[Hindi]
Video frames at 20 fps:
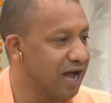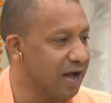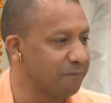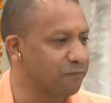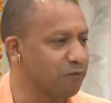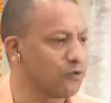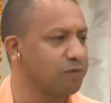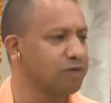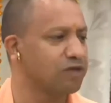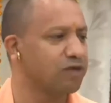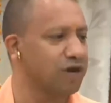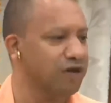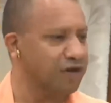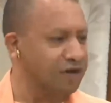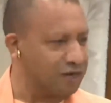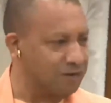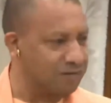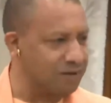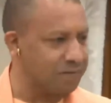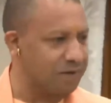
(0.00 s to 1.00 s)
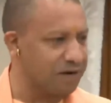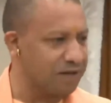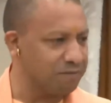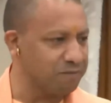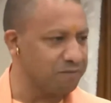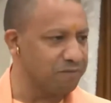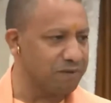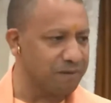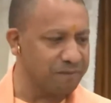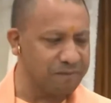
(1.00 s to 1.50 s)
आपको भी थोड़ा घर में पड़ा
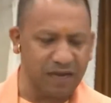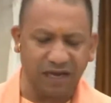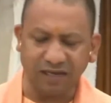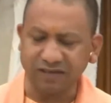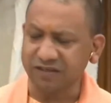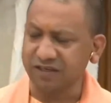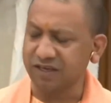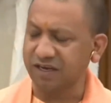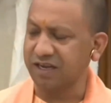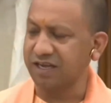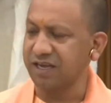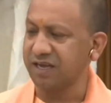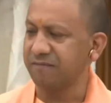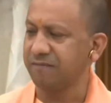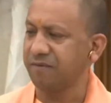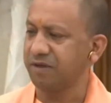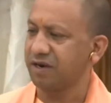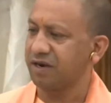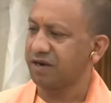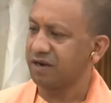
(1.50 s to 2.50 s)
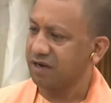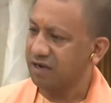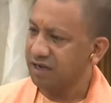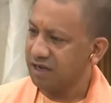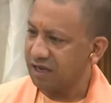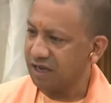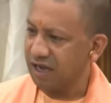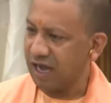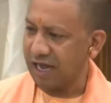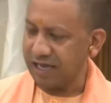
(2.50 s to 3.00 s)
अभ्यास करिए फिर
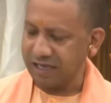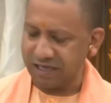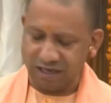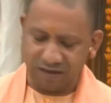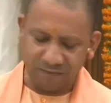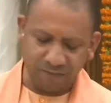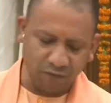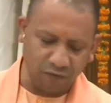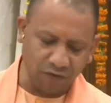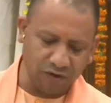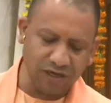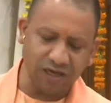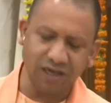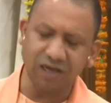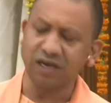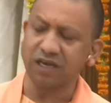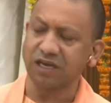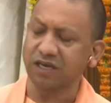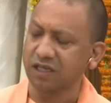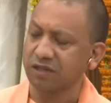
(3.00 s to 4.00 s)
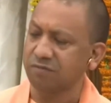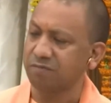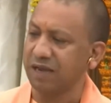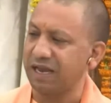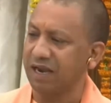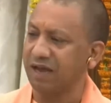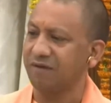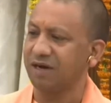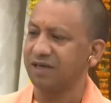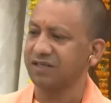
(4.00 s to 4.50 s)
आइए बोलिए लिखित
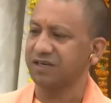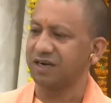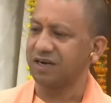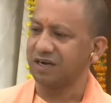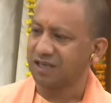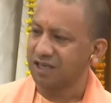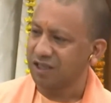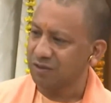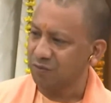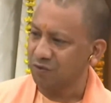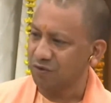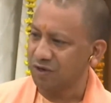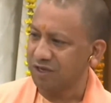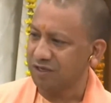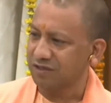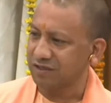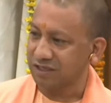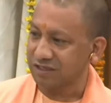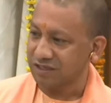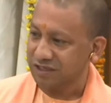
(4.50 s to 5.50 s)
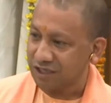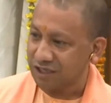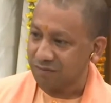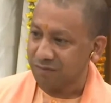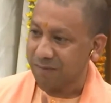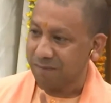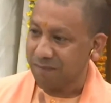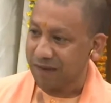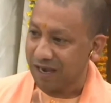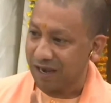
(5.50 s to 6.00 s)
पहला भाषण लिखित बोलिए संसद
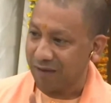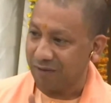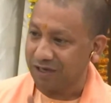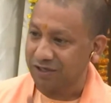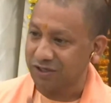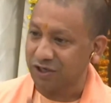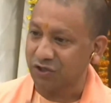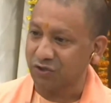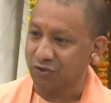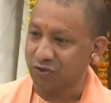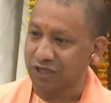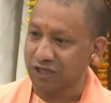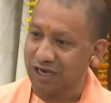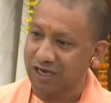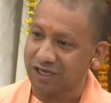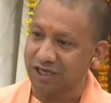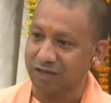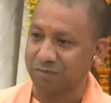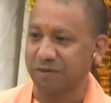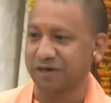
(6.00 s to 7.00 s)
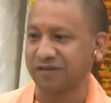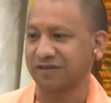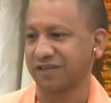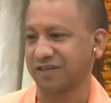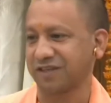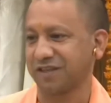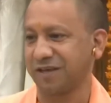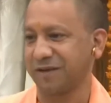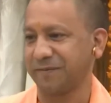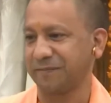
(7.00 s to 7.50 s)
में पहला भाषण जो होता है लिखित पढ़
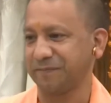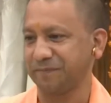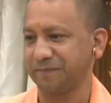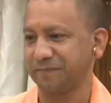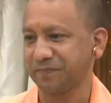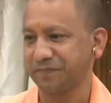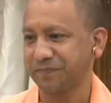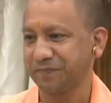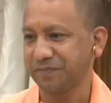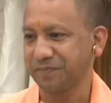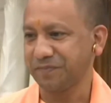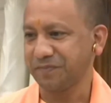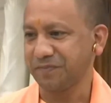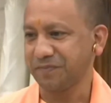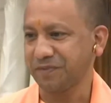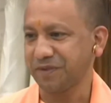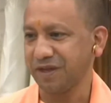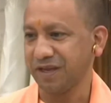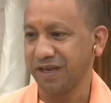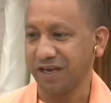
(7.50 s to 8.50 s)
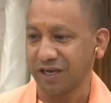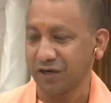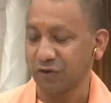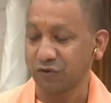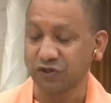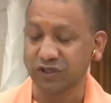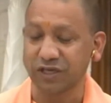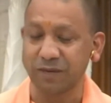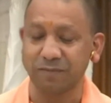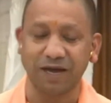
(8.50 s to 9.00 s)
सकते हैं लेकिन
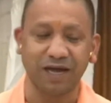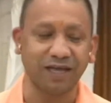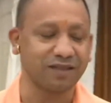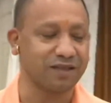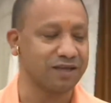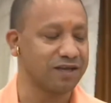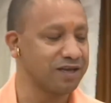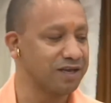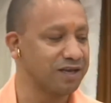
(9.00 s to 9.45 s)
उसके बाद